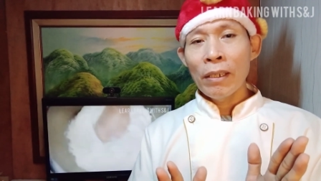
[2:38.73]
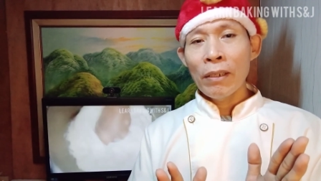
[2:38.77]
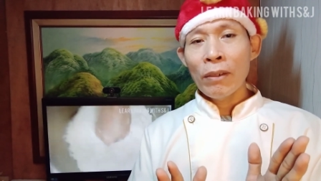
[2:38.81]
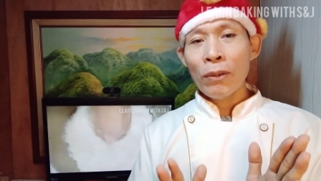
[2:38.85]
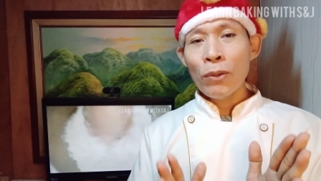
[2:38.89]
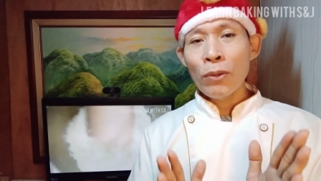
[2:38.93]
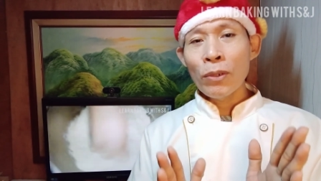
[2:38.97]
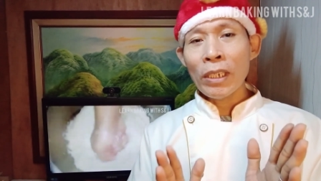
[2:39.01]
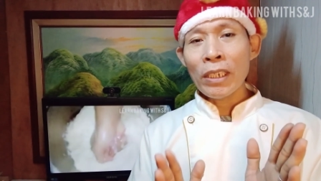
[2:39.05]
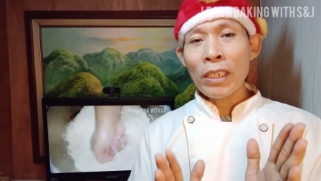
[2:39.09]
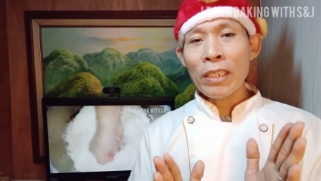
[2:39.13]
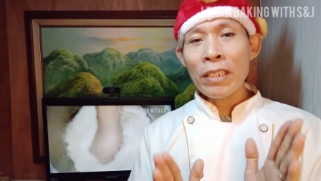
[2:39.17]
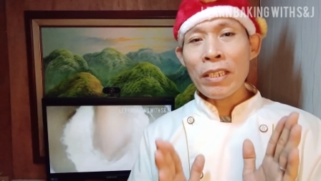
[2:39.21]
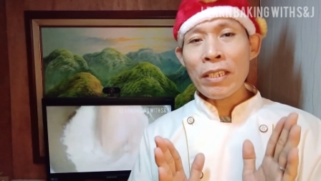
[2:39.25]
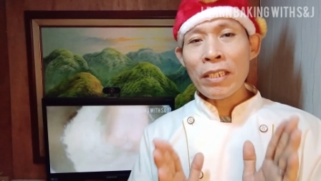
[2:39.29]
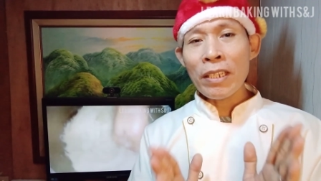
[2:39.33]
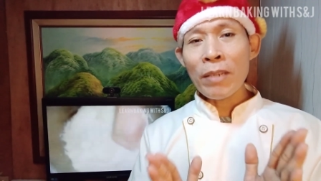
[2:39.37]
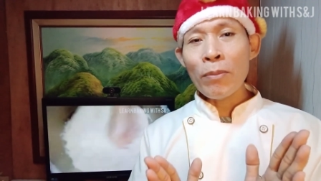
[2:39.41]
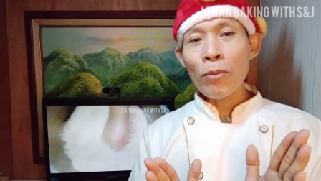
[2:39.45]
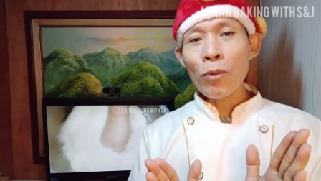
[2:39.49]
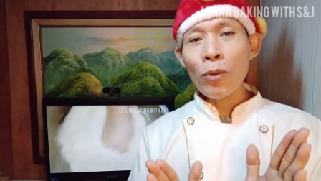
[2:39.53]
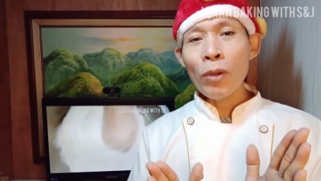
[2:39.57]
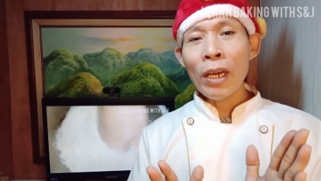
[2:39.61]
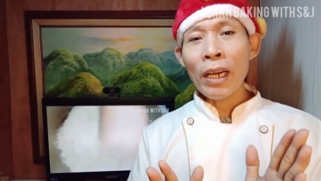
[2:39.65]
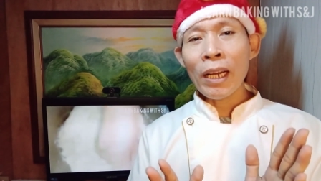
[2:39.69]
kung
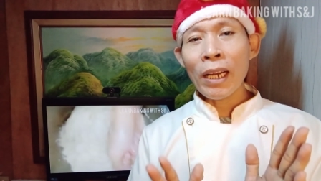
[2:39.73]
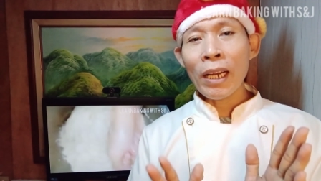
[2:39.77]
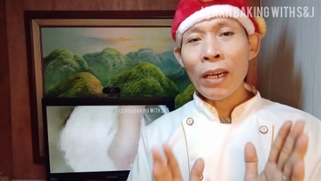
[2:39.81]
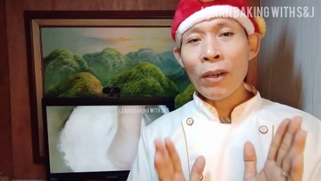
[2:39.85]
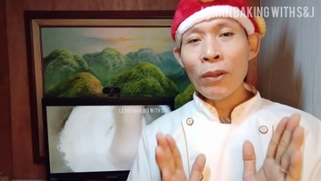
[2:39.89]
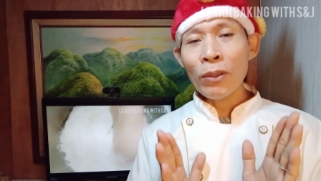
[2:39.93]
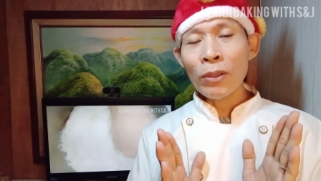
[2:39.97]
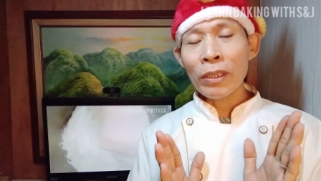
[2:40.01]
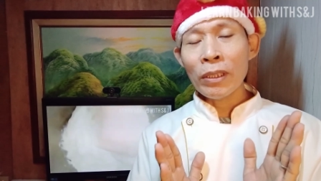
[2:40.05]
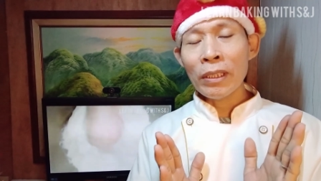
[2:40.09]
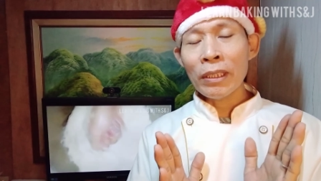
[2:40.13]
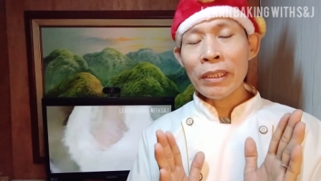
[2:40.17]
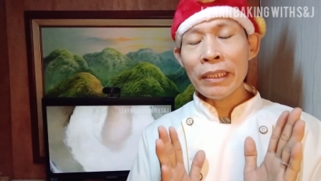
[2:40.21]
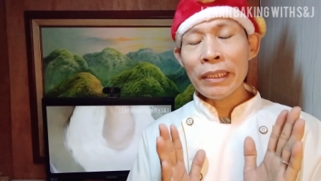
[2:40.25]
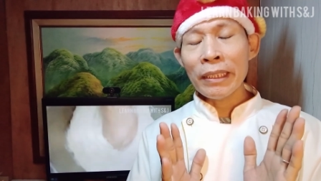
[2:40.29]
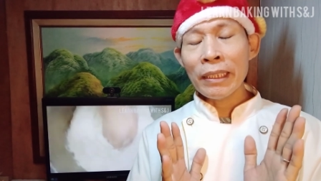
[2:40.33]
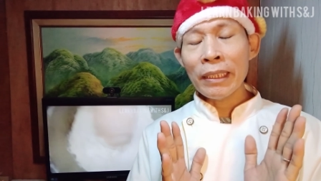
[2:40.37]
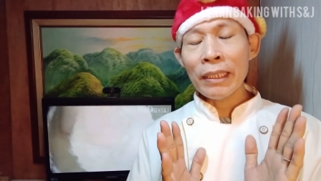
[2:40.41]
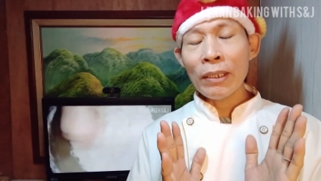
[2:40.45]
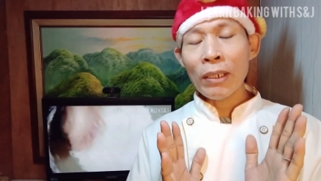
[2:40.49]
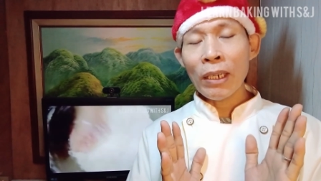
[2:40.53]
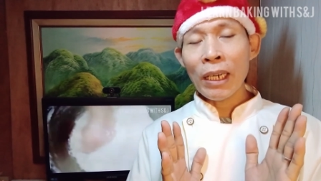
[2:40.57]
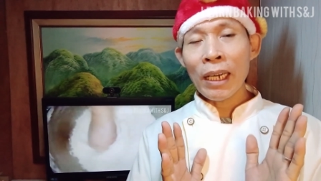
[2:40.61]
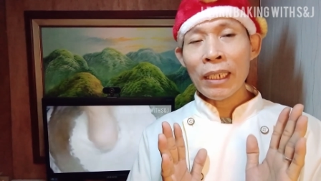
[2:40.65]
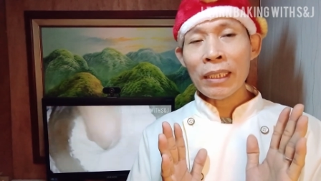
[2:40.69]
nagsisimula ka at,
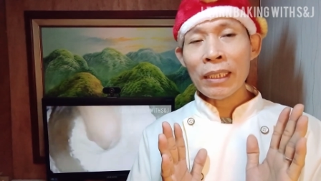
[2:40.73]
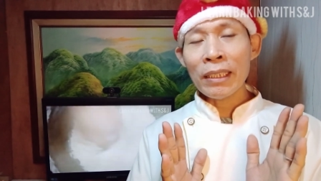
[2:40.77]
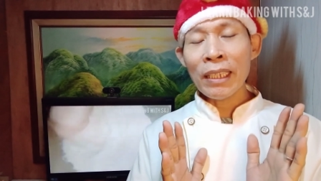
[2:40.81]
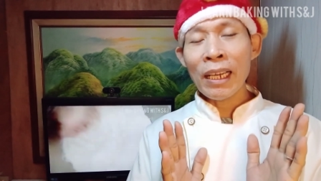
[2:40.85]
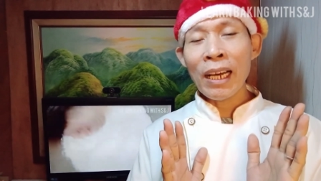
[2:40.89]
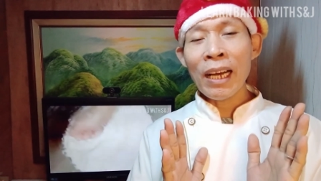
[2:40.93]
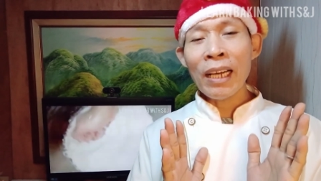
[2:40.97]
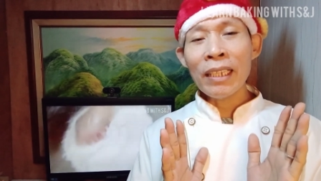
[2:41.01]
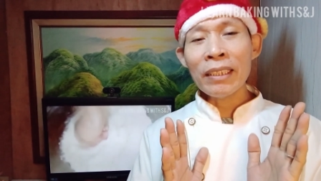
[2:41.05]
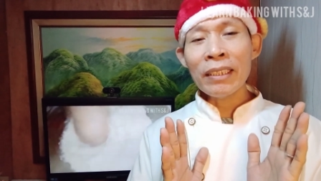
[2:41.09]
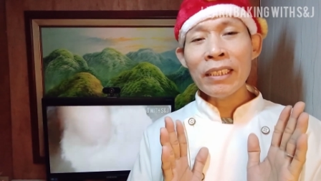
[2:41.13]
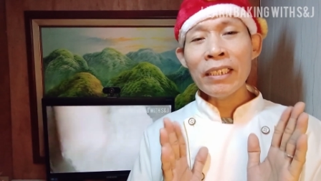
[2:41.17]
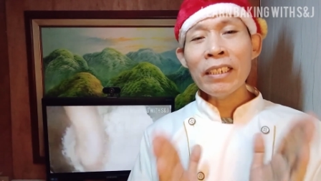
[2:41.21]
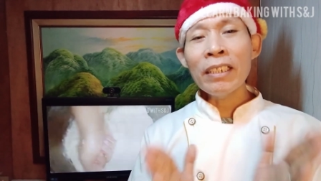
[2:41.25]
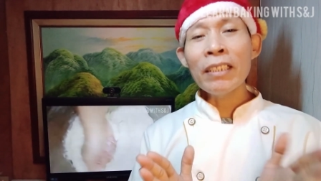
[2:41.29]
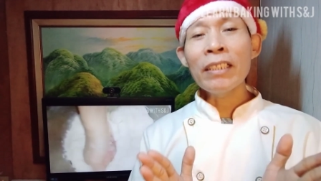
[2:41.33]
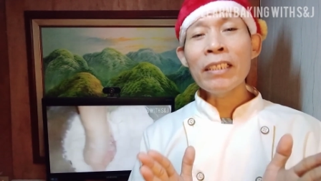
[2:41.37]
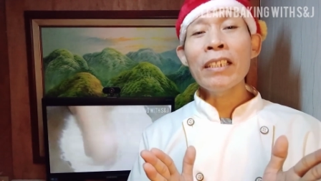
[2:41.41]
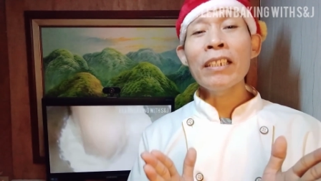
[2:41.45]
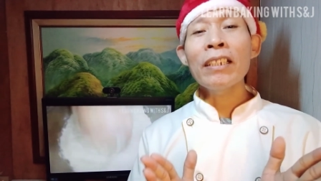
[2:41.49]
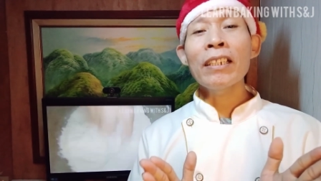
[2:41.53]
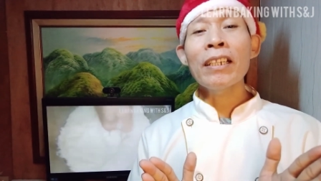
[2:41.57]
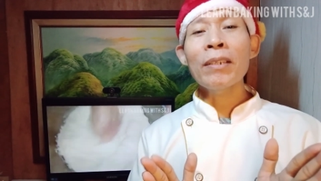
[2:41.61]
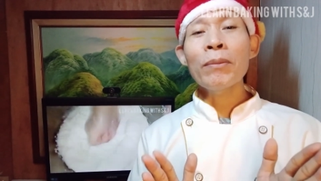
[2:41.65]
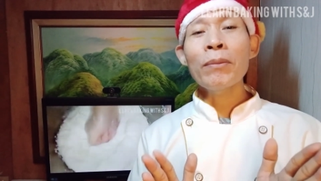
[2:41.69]
at uh,
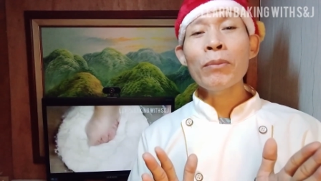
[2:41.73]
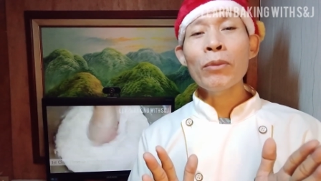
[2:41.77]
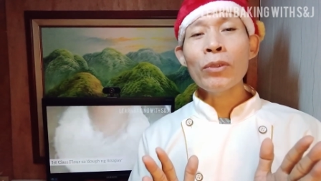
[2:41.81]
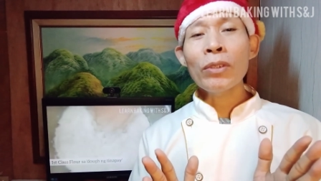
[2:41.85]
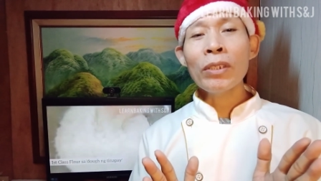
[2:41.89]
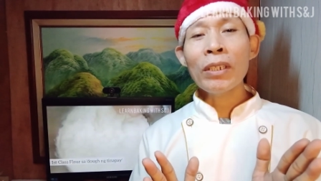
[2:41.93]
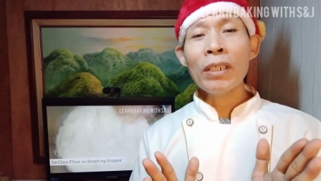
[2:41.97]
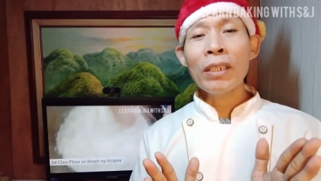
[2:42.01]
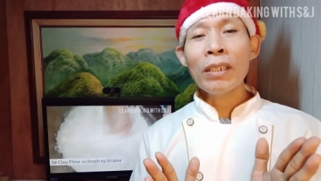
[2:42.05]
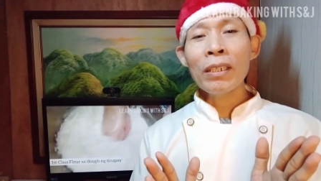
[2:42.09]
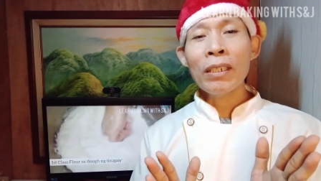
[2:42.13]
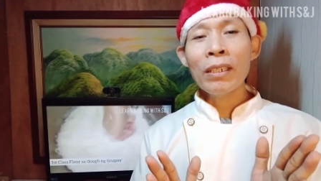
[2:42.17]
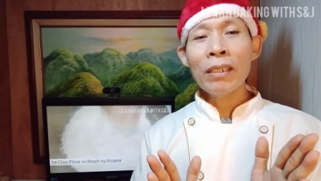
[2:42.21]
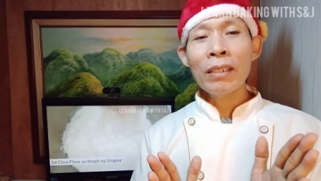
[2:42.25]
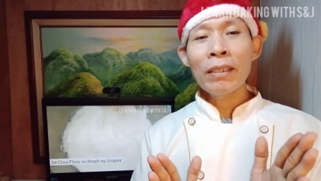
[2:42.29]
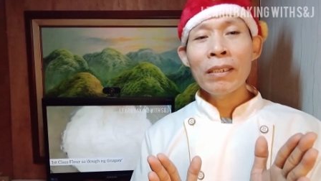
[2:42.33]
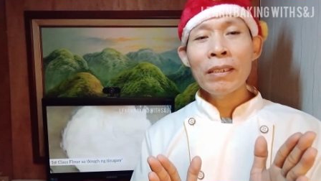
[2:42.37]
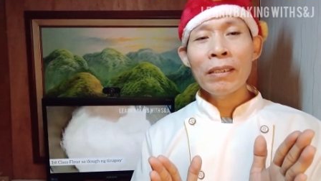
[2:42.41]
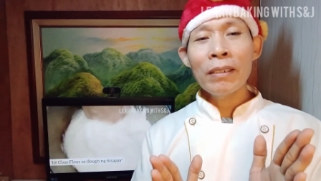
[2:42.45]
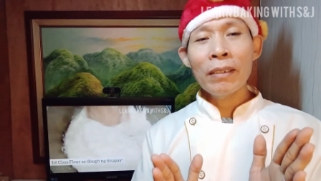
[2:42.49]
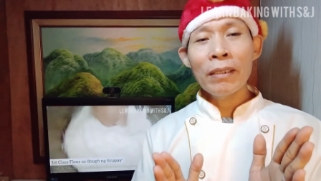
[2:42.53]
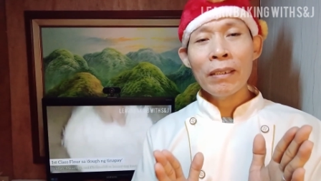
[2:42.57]
tinitingnan mo na